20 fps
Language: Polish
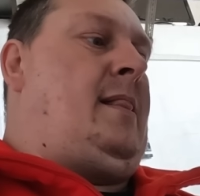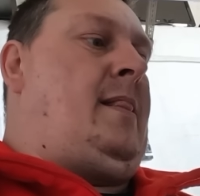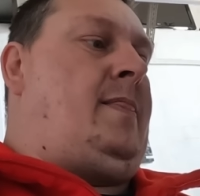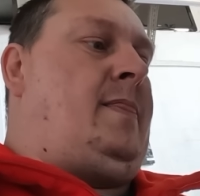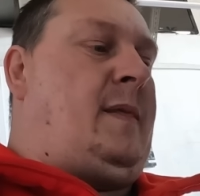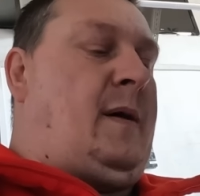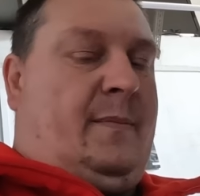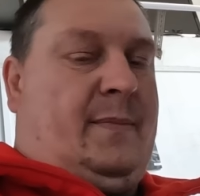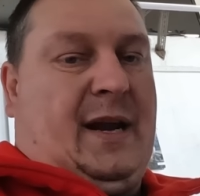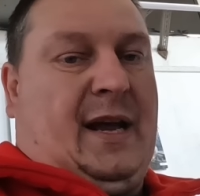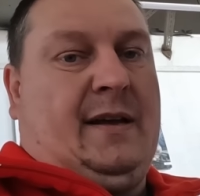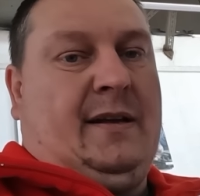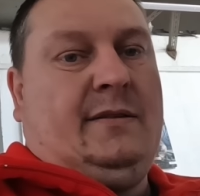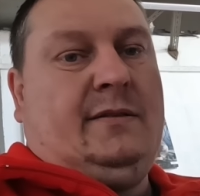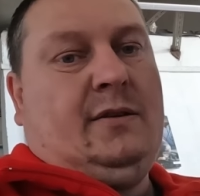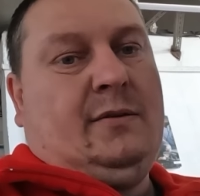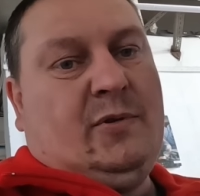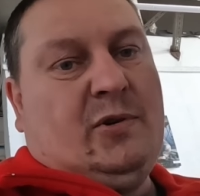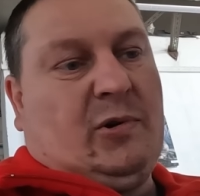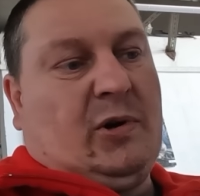Dobra,
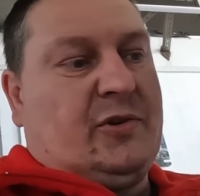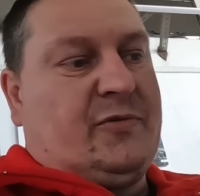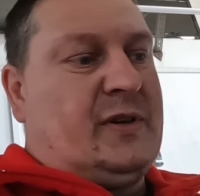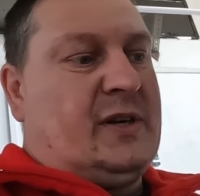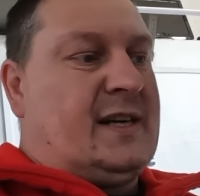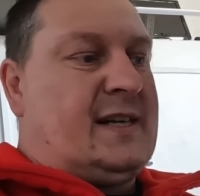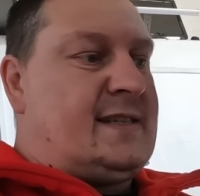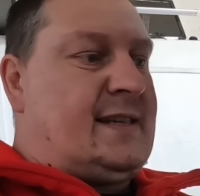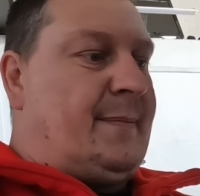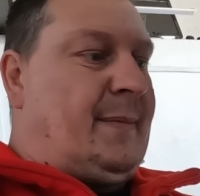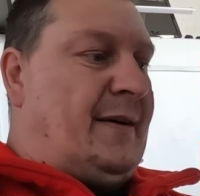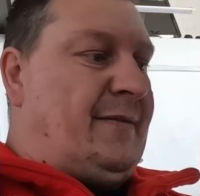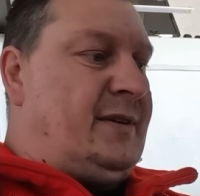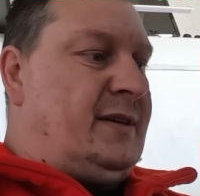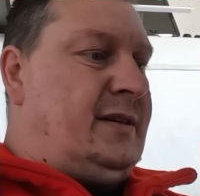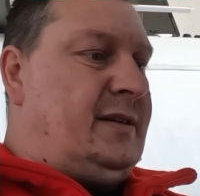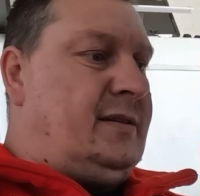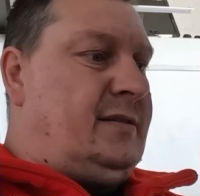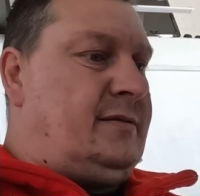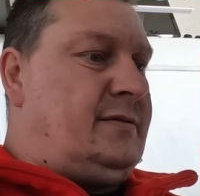no było chwilkę
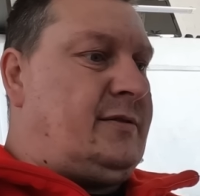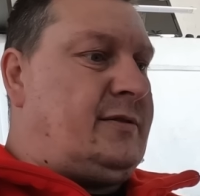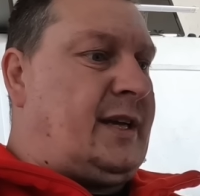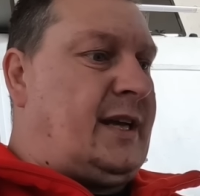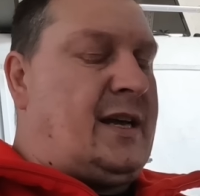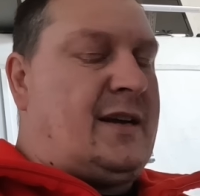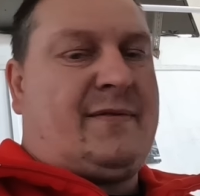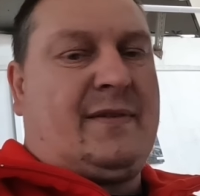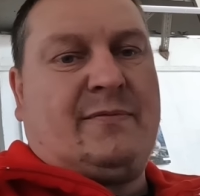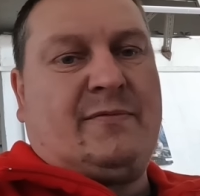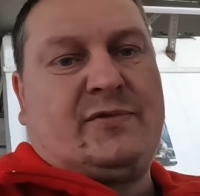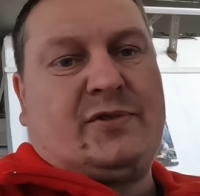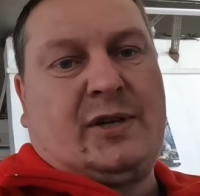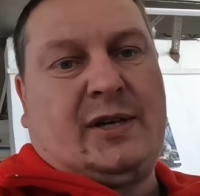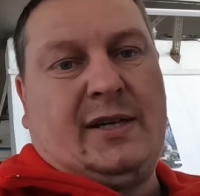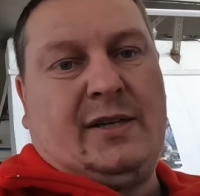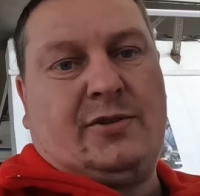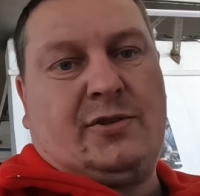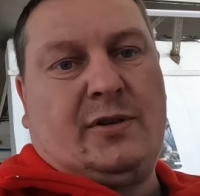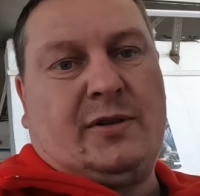zabawy. To tak jak Wam
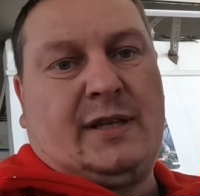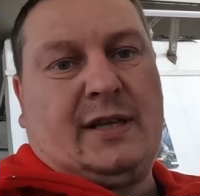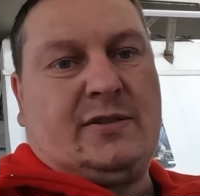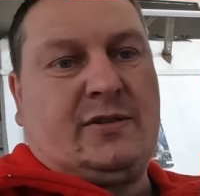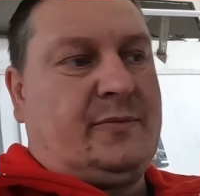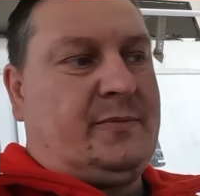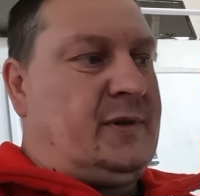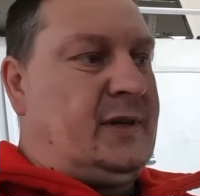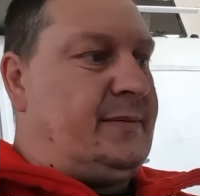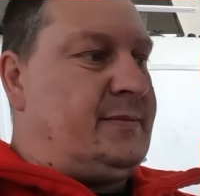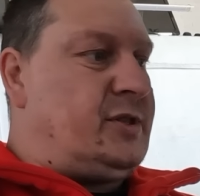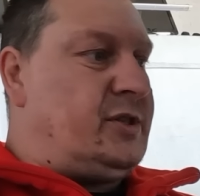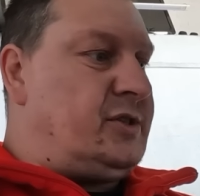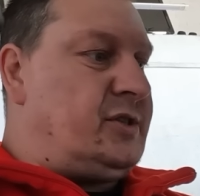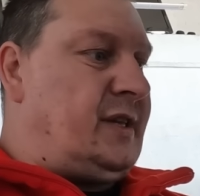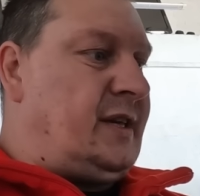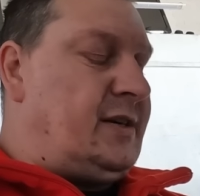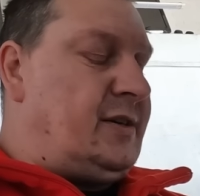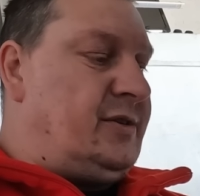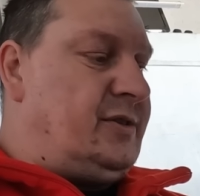wczoraj shorta zrobiłem, że
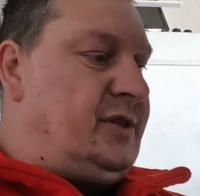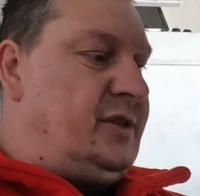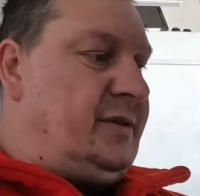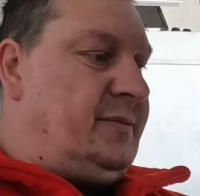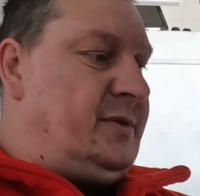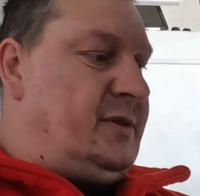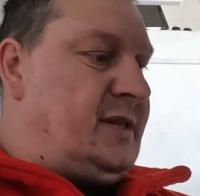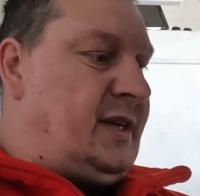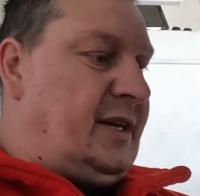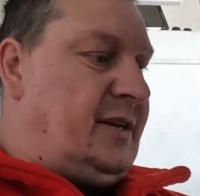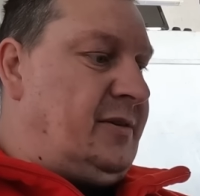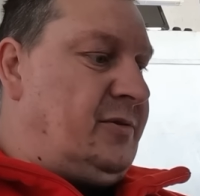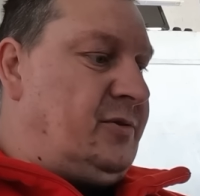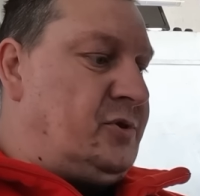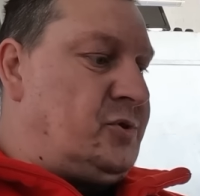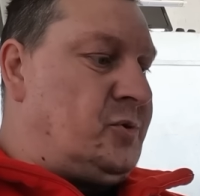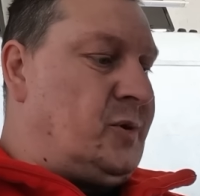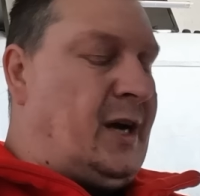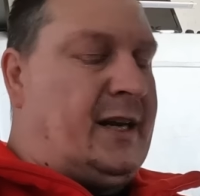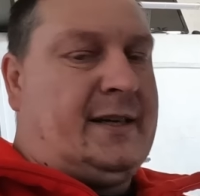4 godziny mi zajęło
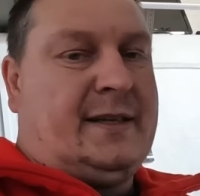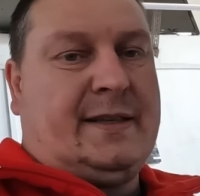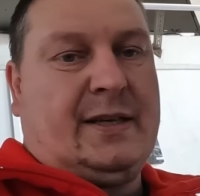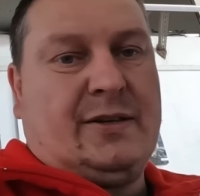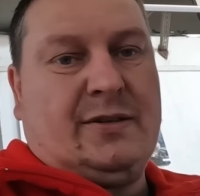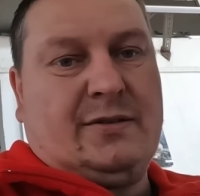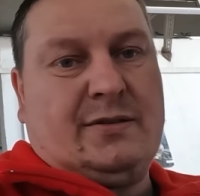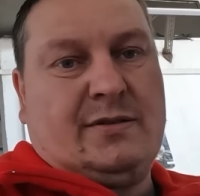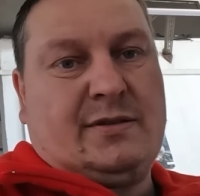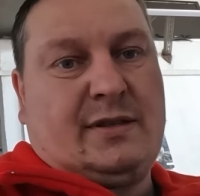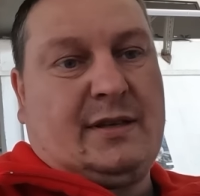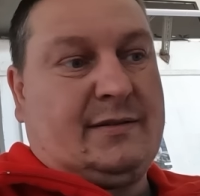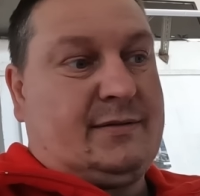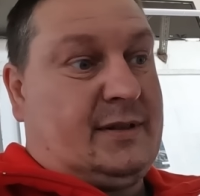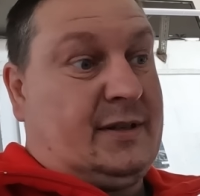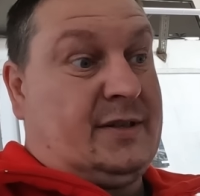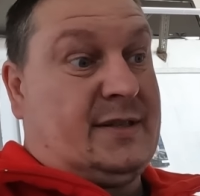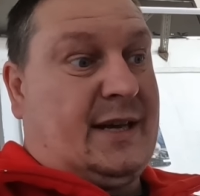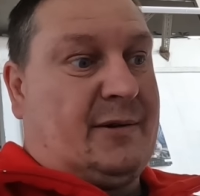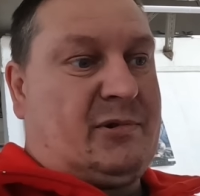szukanie tego,
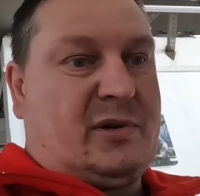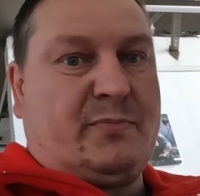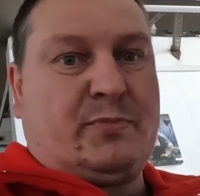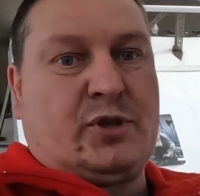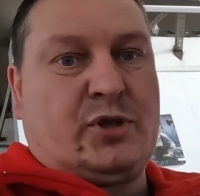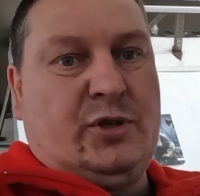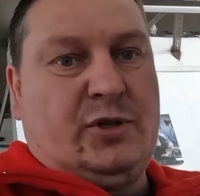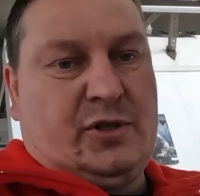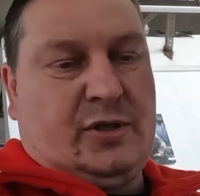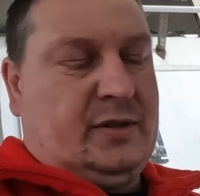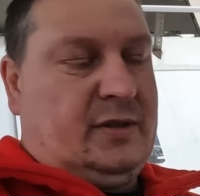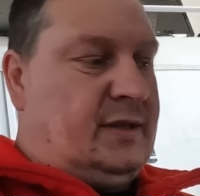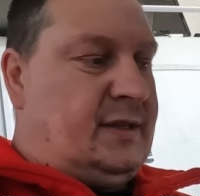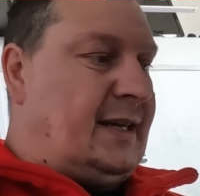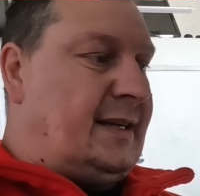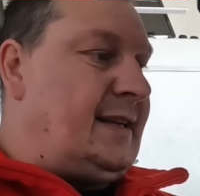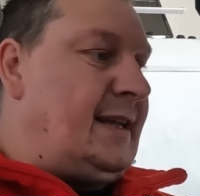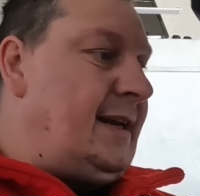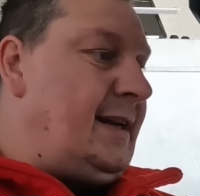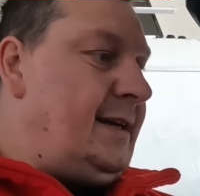tych całych przyczyn i
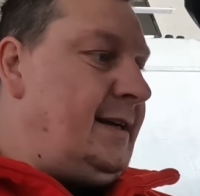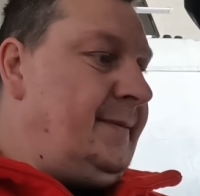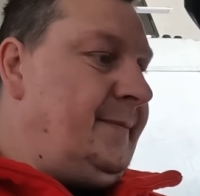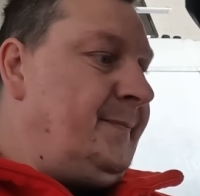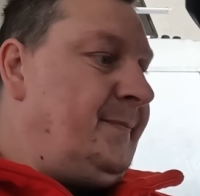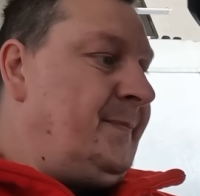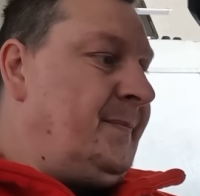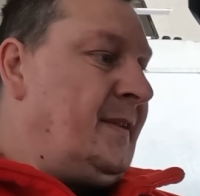tak dalej.